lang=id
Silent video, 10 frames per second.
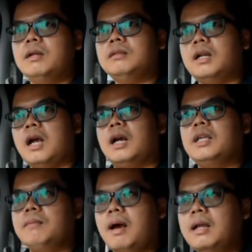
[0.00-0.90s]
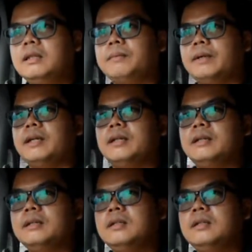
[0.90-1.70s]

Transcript: emang tenaganya mantep ya